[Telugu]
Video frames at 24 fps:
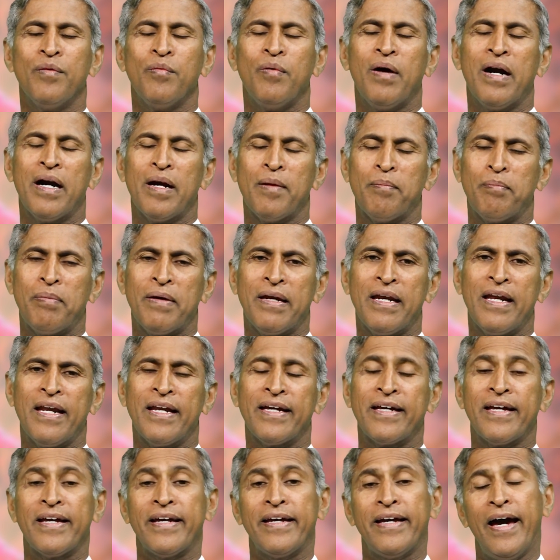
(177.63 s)
వాళ్ళ
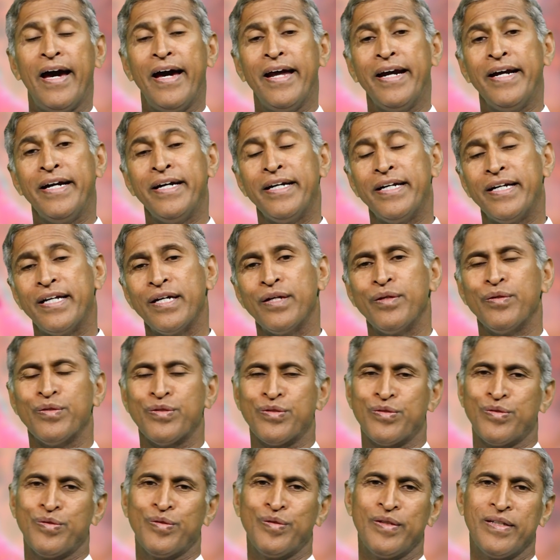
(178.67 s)
పిల్లలకి గ్యారంటీగా
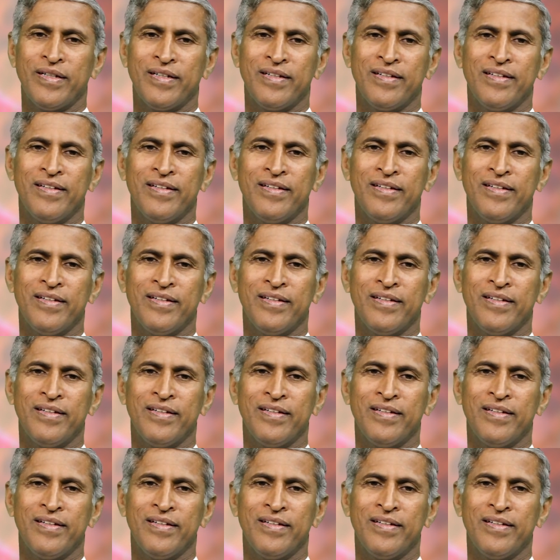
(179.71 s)
వస్తుంది